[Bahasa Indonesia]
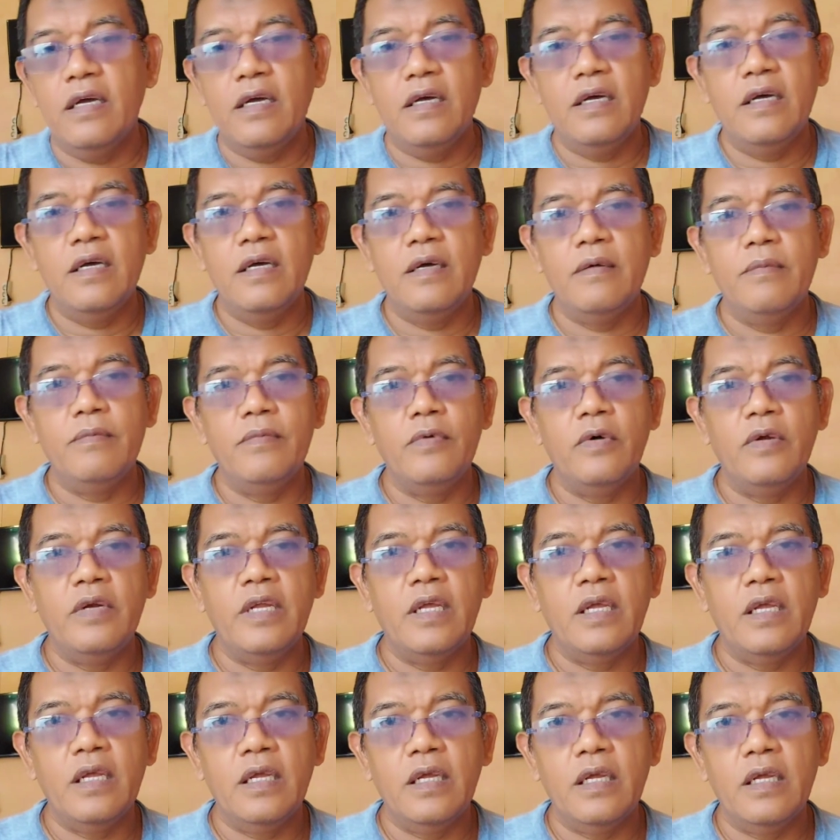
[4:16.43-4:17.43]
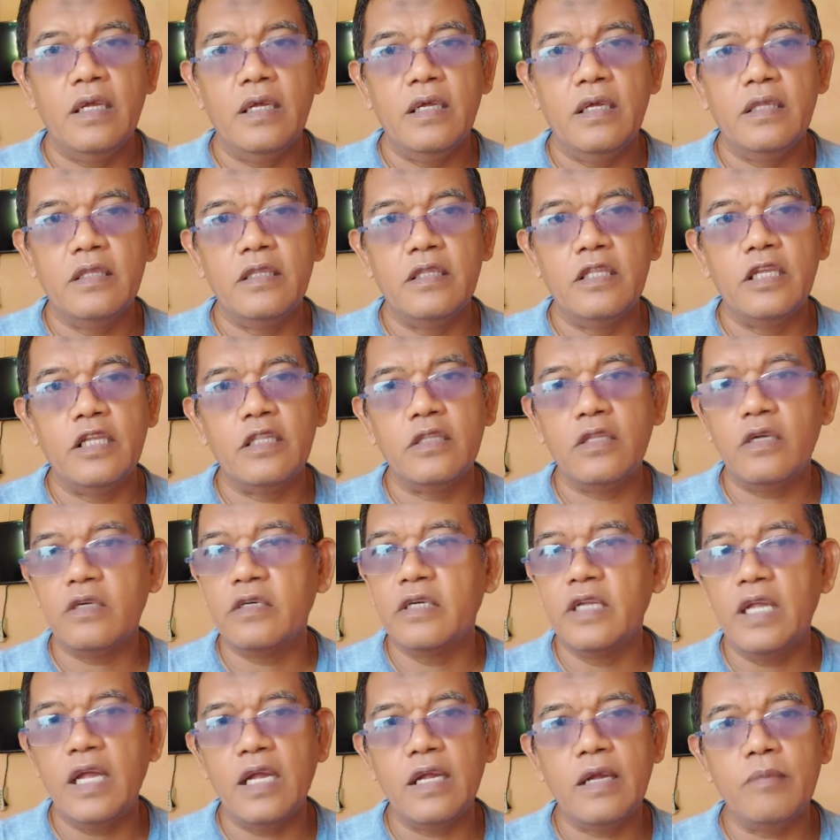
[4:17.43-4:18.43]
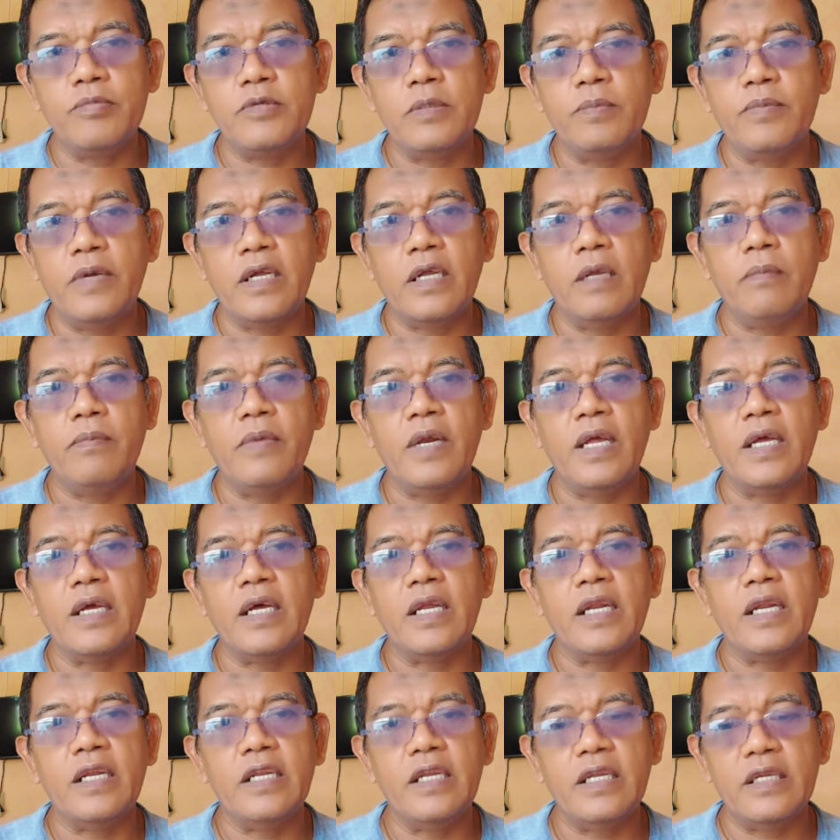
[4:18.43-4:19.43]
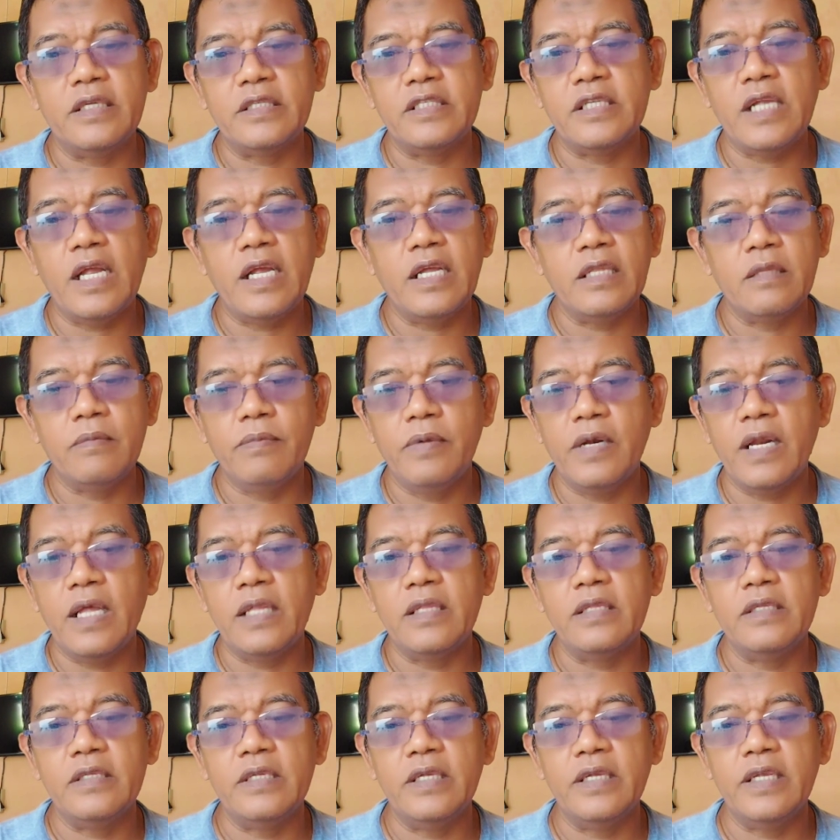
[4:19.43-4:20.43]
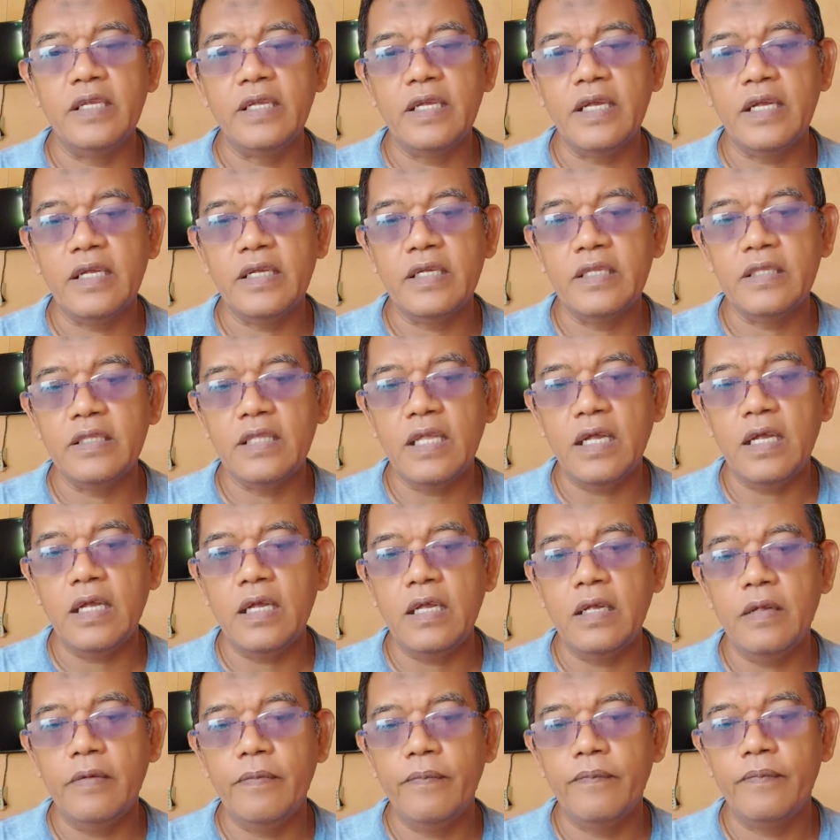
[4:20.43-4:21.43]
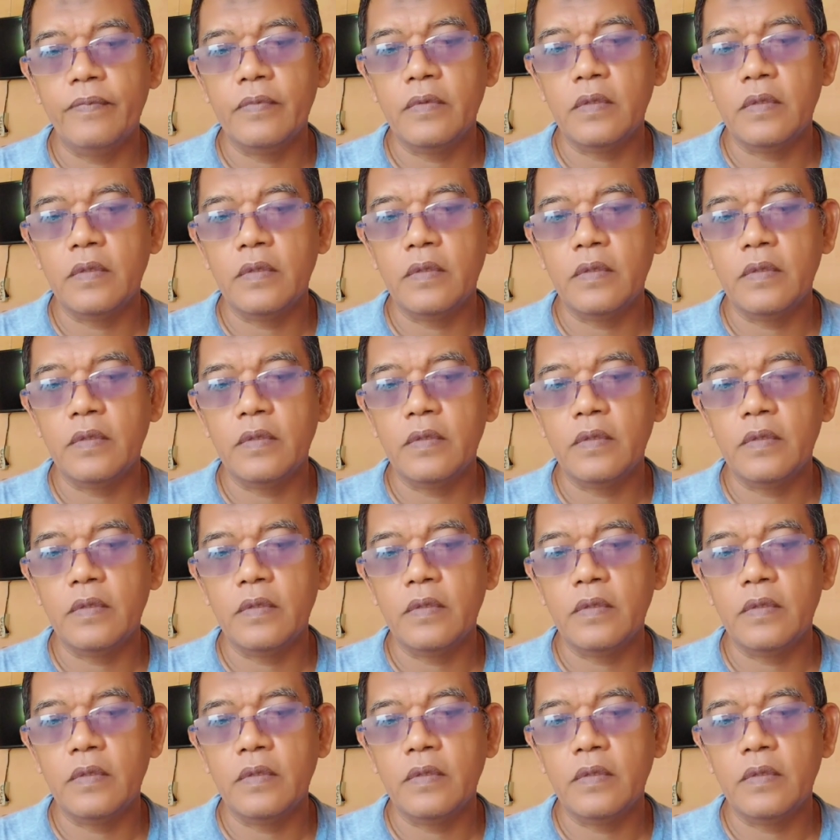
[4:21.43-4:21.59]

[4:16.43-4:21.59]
uh, oleh TikTok dianggap sebagai pelanggaran yang sangat berat sehingga kita